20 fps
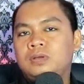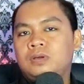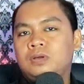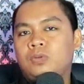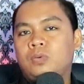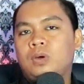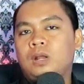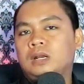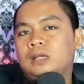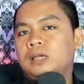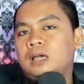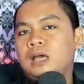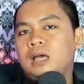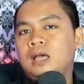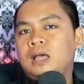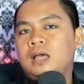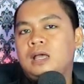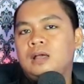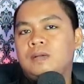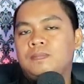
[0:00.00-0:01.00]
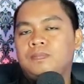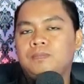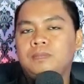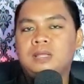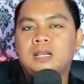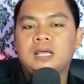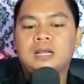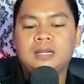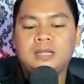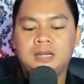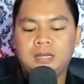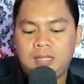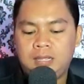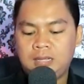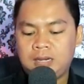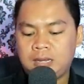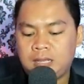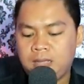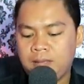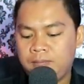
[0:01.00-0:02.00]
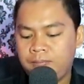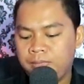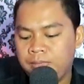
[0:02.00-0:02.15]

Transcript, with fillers: keluarga Bilar ini. Nah,